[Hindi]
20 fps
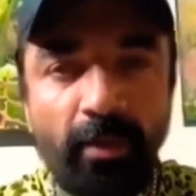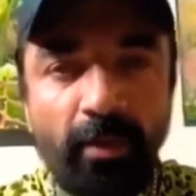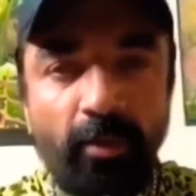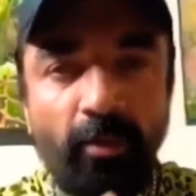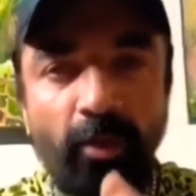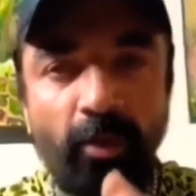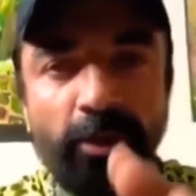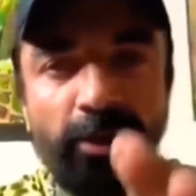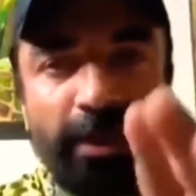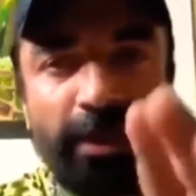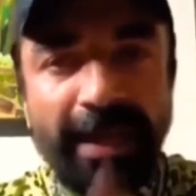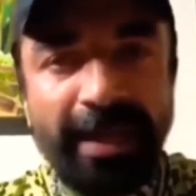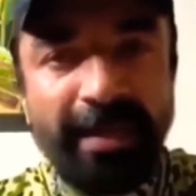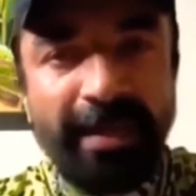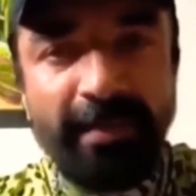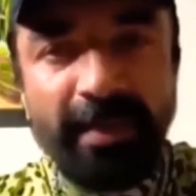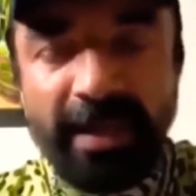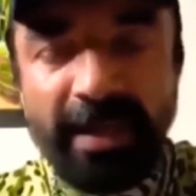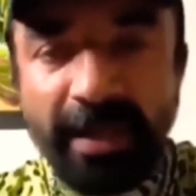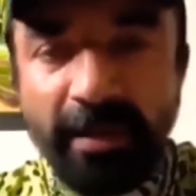वो
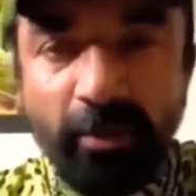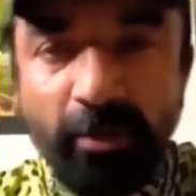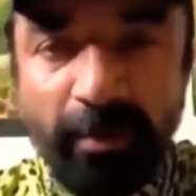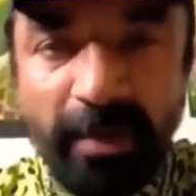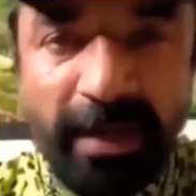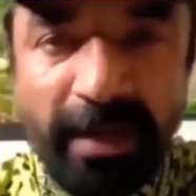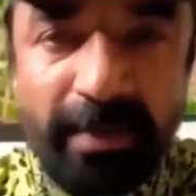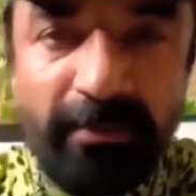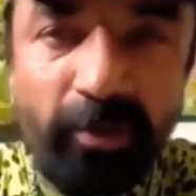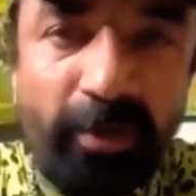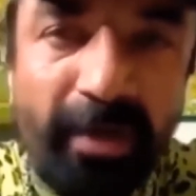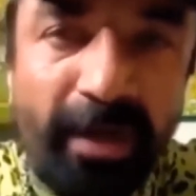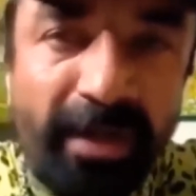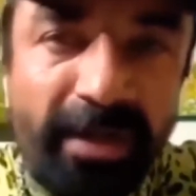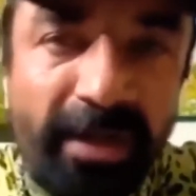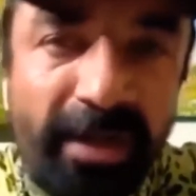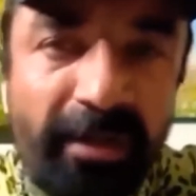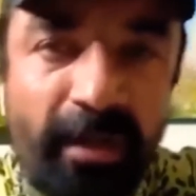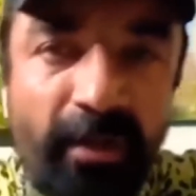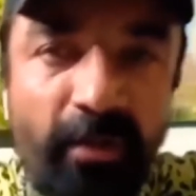चेरी मीठे को मैं ये बोलना
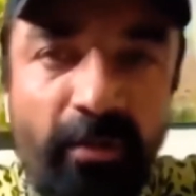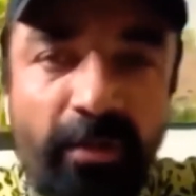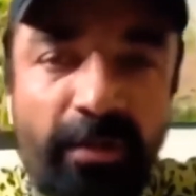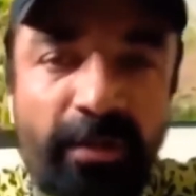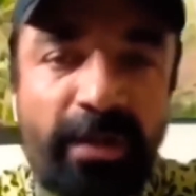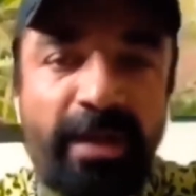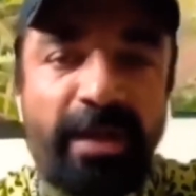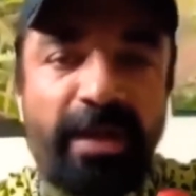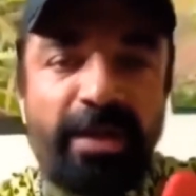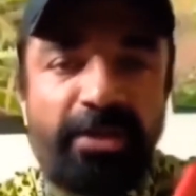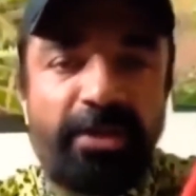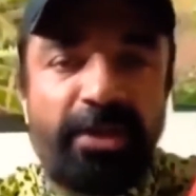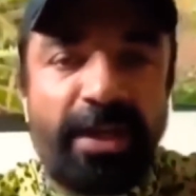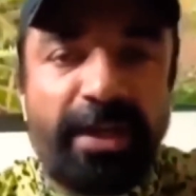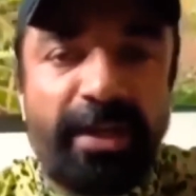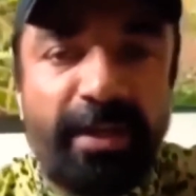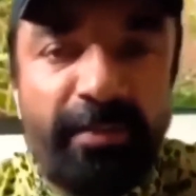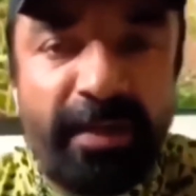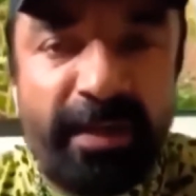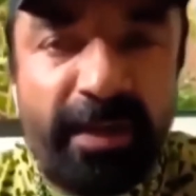चाहता हूं कि
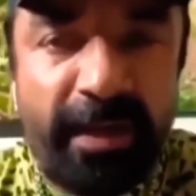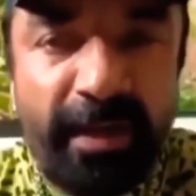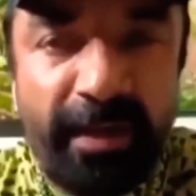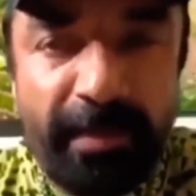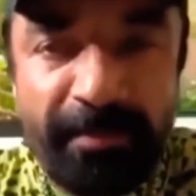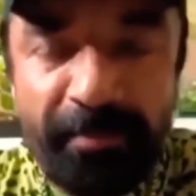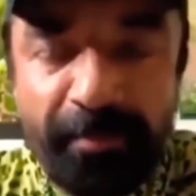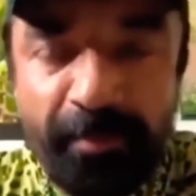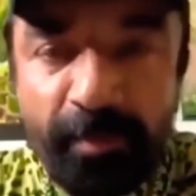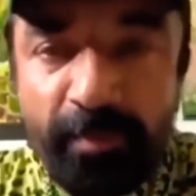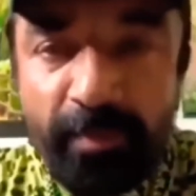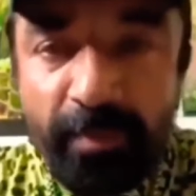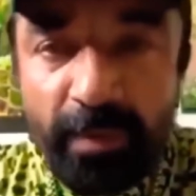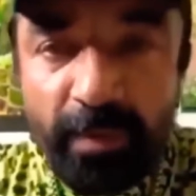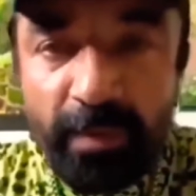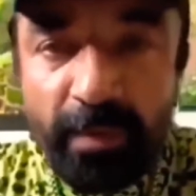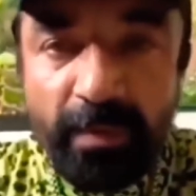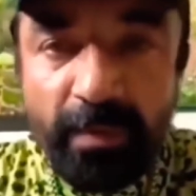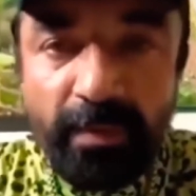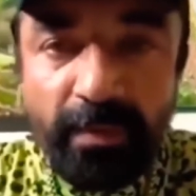चेरी मीठा
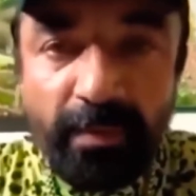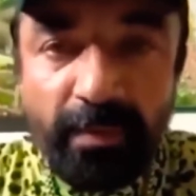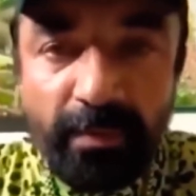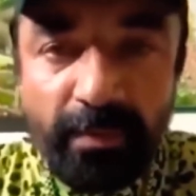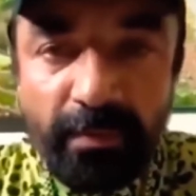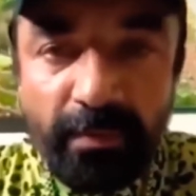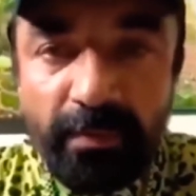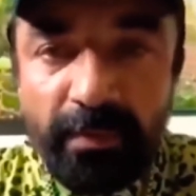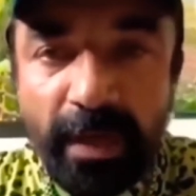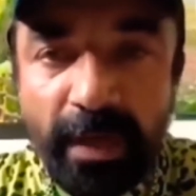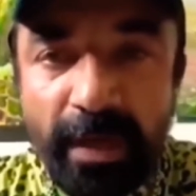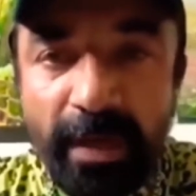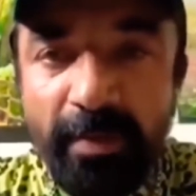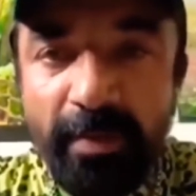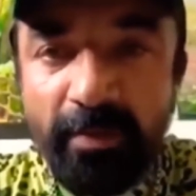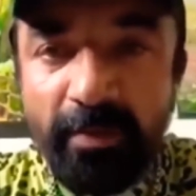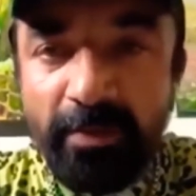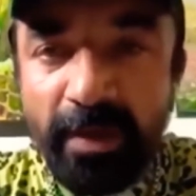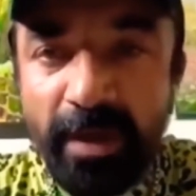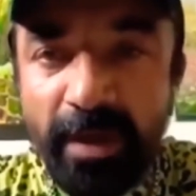क्या नाम
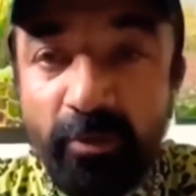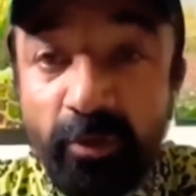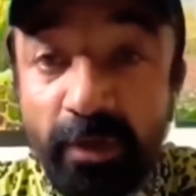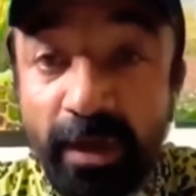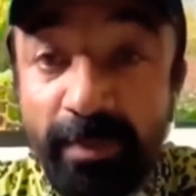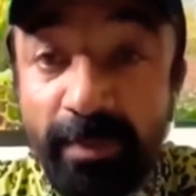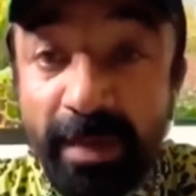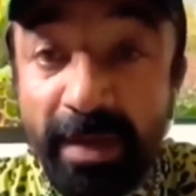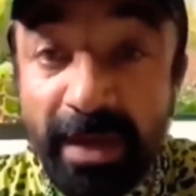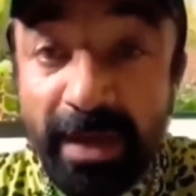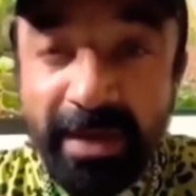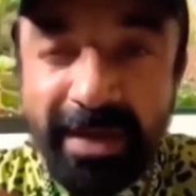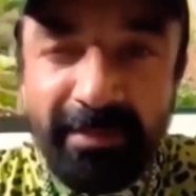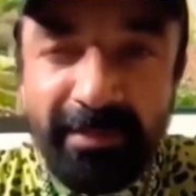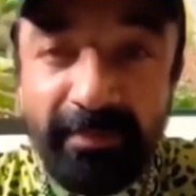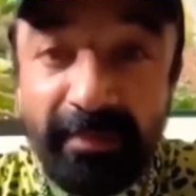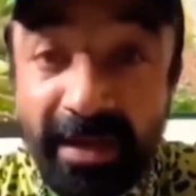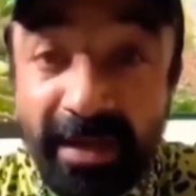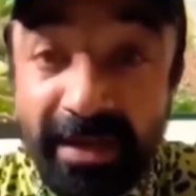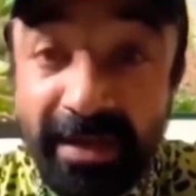है उसका उसका पहला
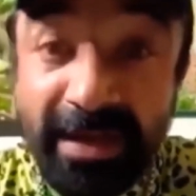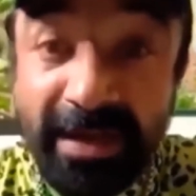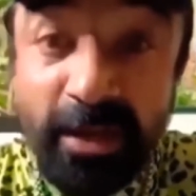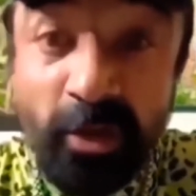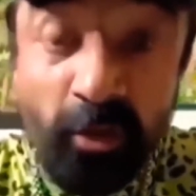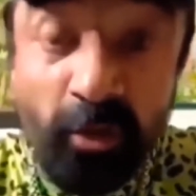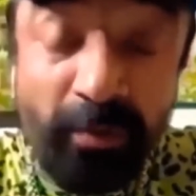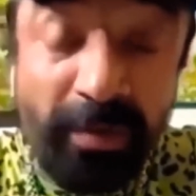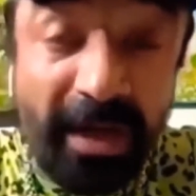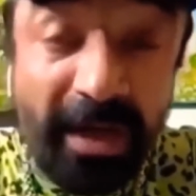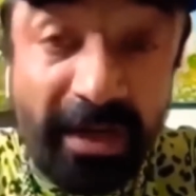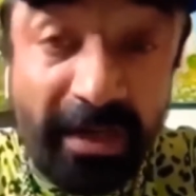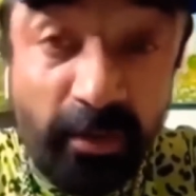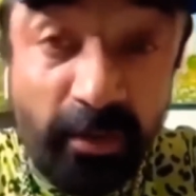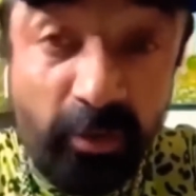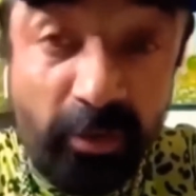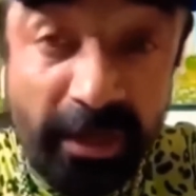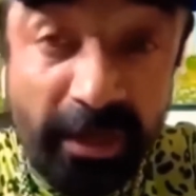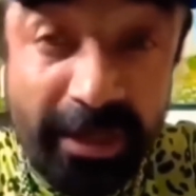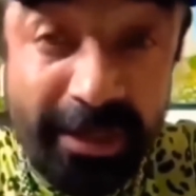नाम था
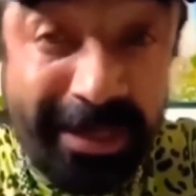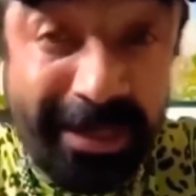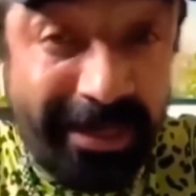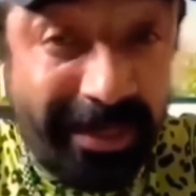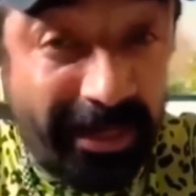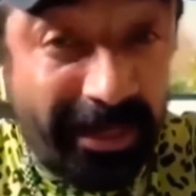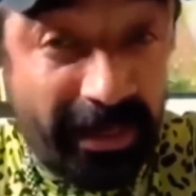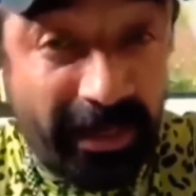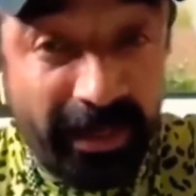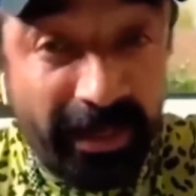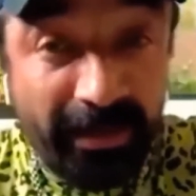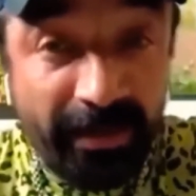इल्यूमिनाटी उसके चैनल का